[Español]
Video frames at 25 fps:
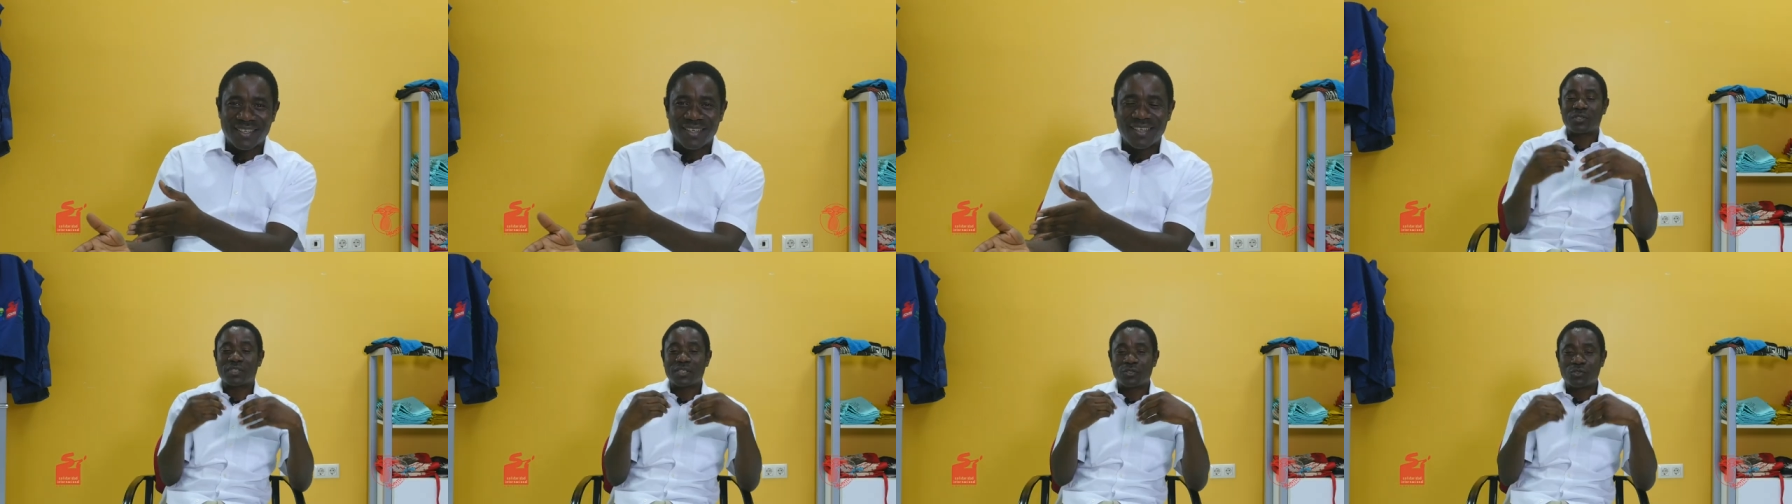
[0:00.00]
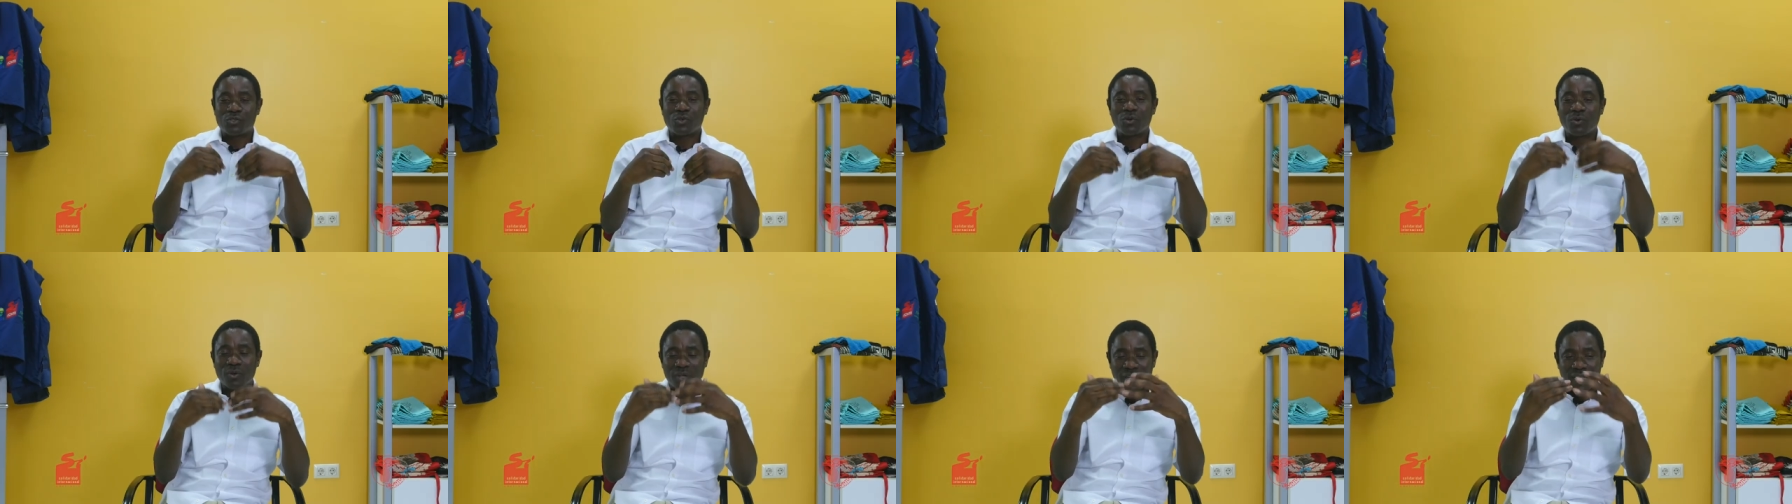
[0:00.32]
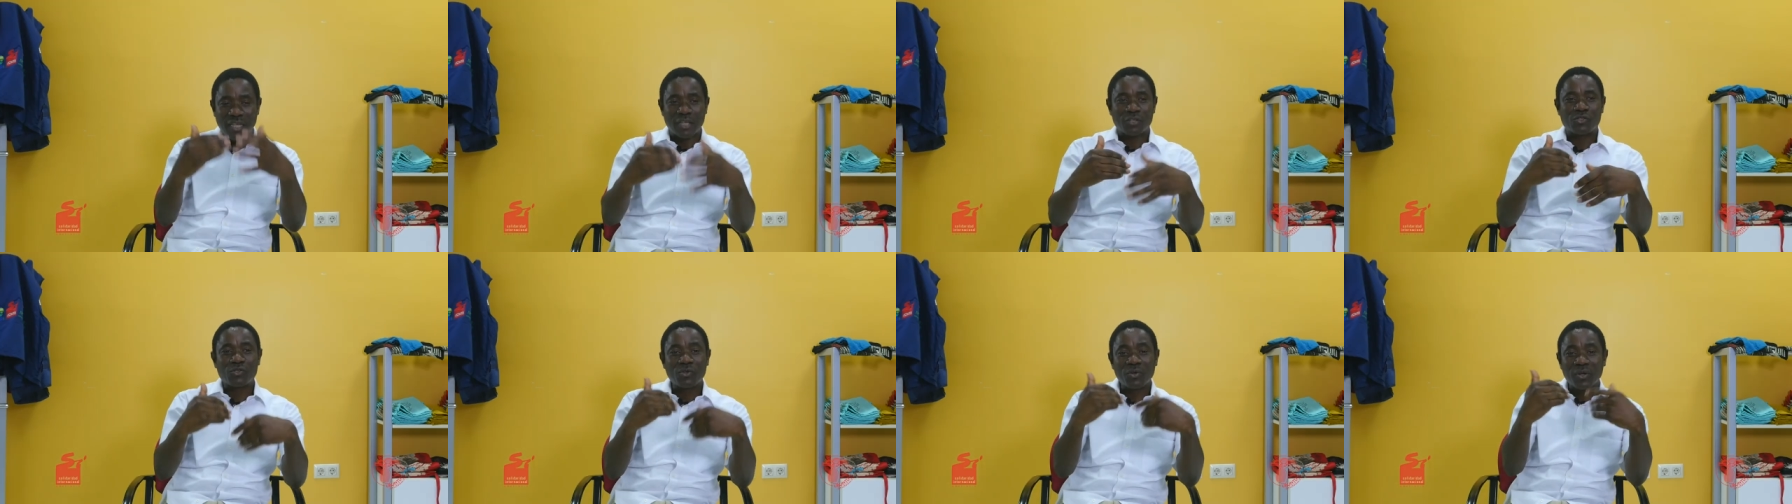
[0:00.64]
Si yo
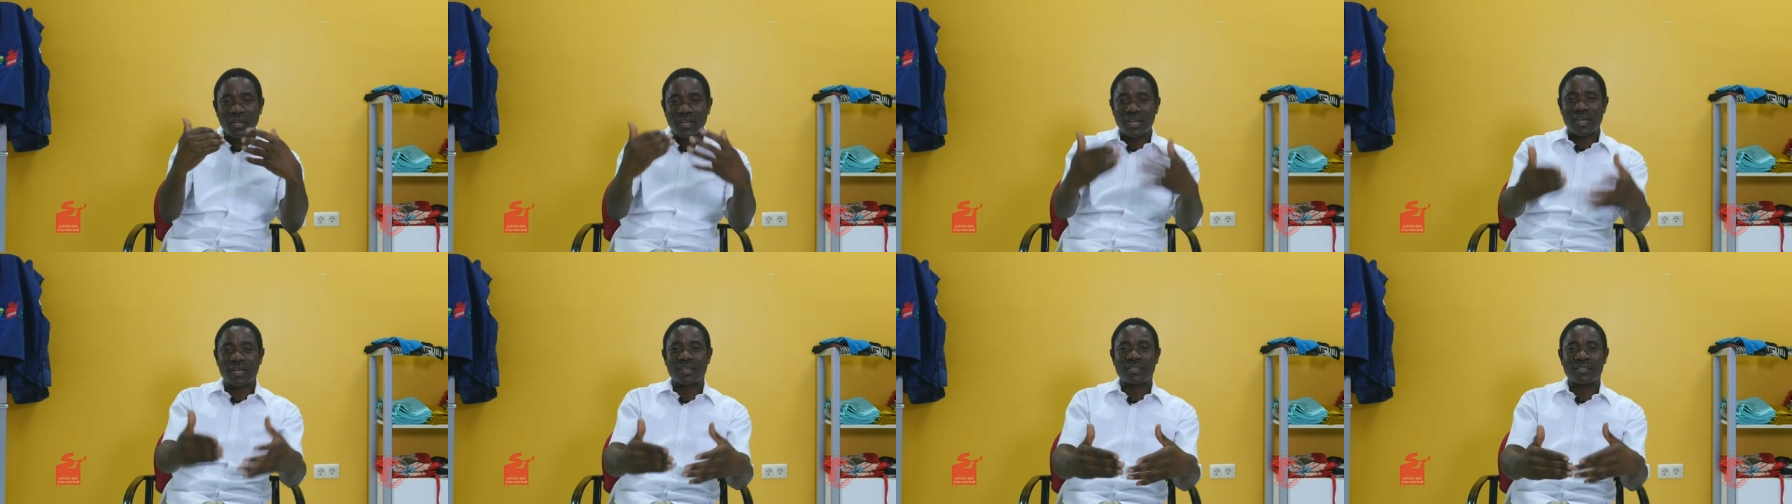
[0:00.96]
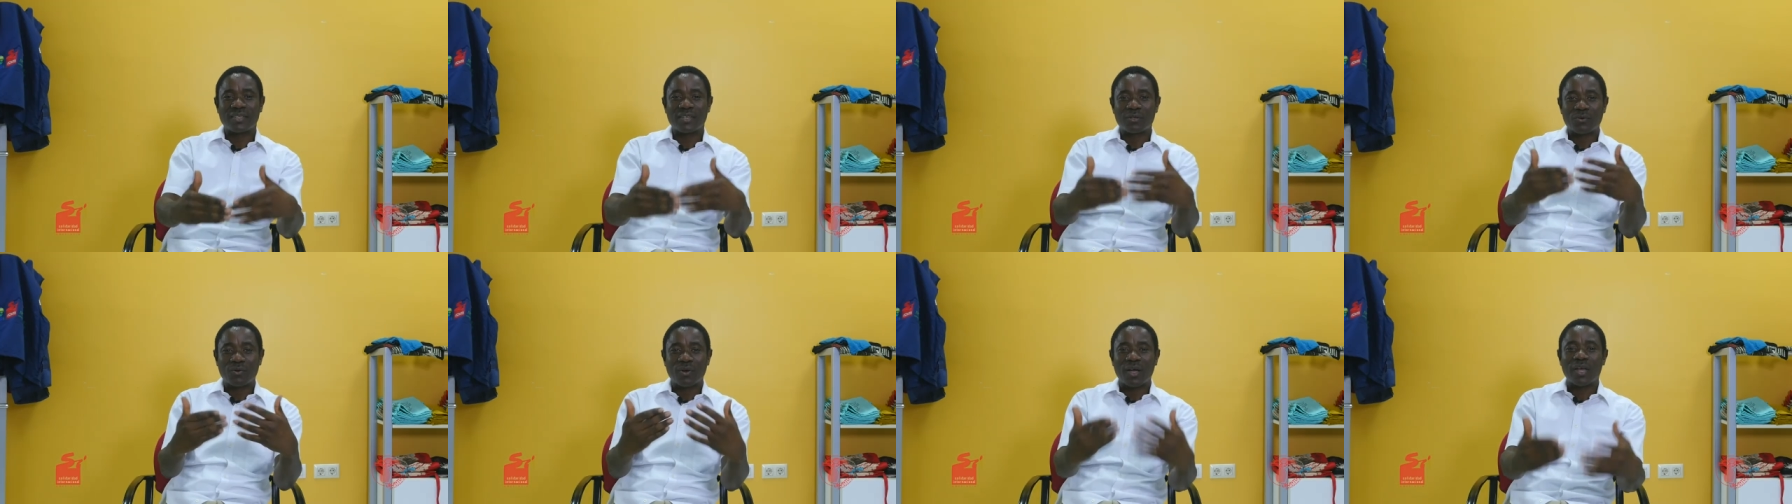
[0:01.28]
estoy realizando